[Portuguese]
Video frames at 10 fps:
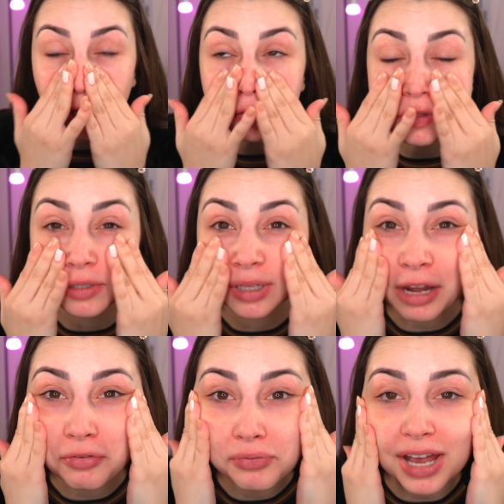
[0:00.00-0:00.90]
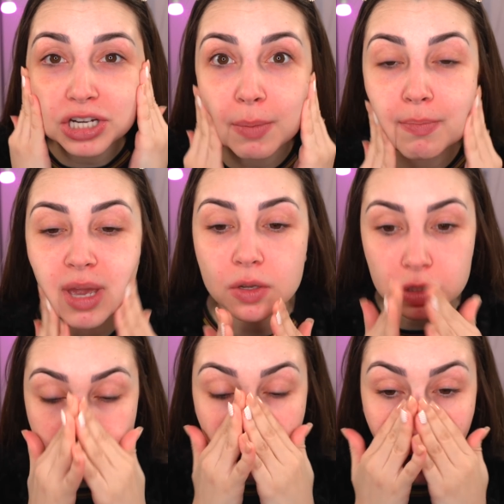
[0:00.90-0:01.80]
Eu sinto que ele fecha bem
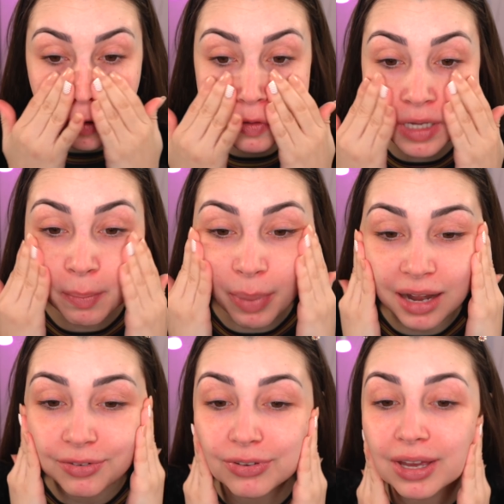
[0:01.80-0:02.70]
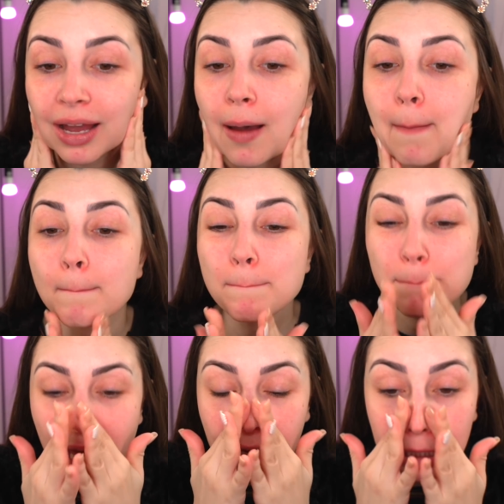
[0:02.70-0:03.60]
os poros e a pele fica
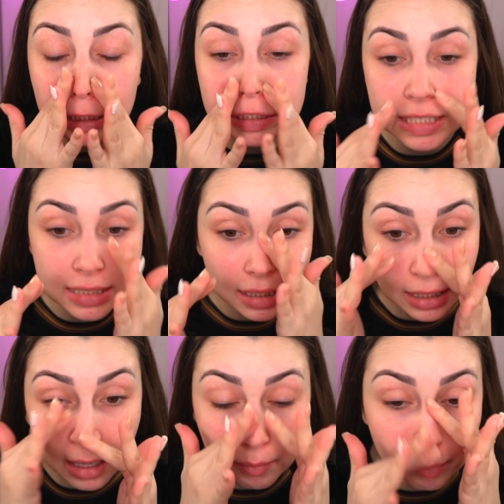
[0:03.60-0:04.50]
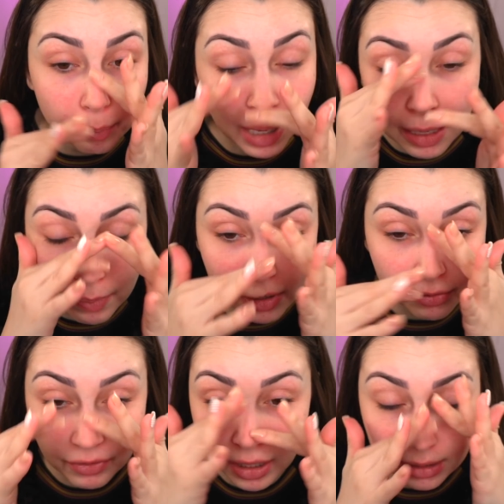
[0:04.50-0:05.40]
bem lisinha, bem
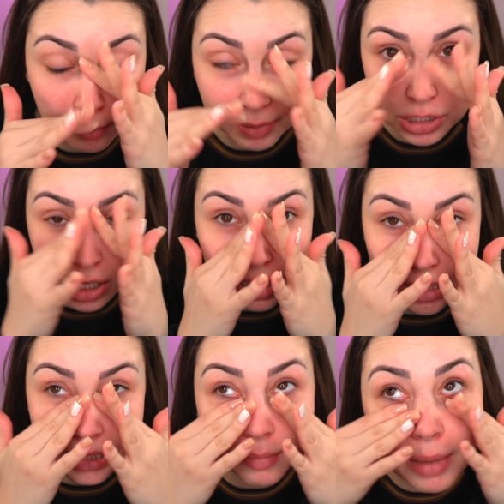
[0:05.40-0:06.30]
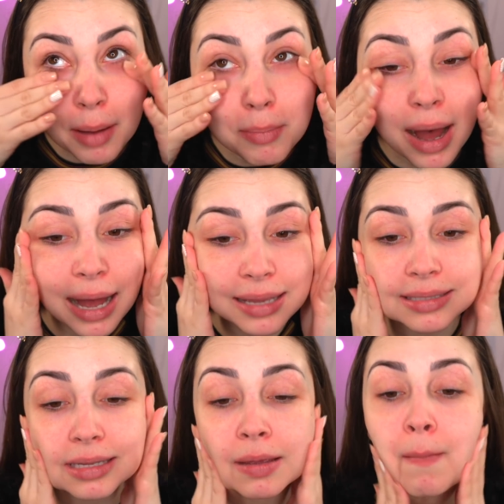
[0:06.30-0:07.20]
perfeita para já receber a
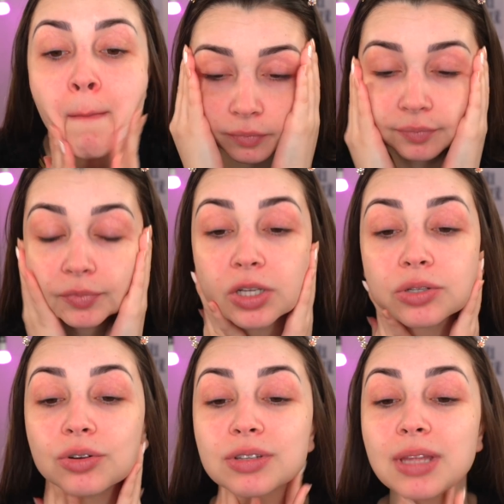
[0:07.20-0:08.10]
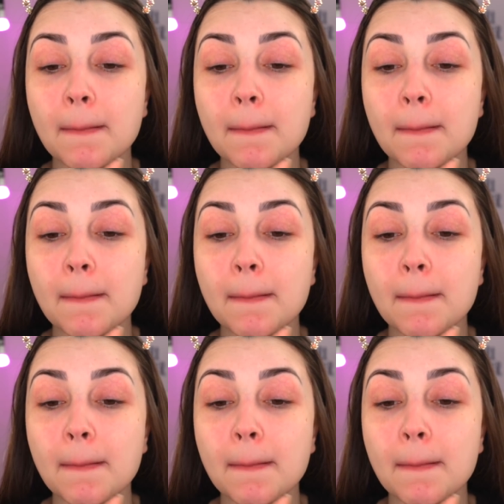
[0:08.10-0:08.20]
base. Nossa, eu gostei